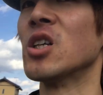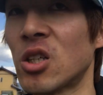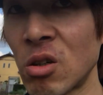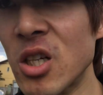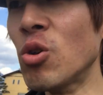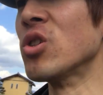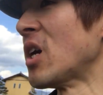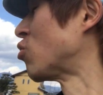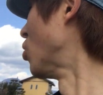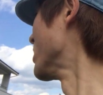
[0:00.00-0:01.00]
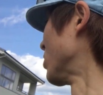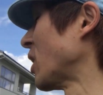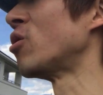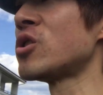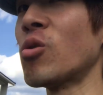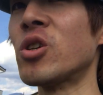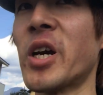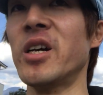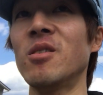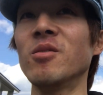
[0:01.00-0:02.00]
さすが日本政府公認のテロリスト一
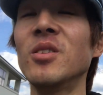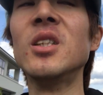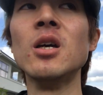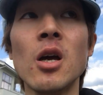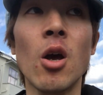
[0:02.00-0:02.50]
家よ、うん、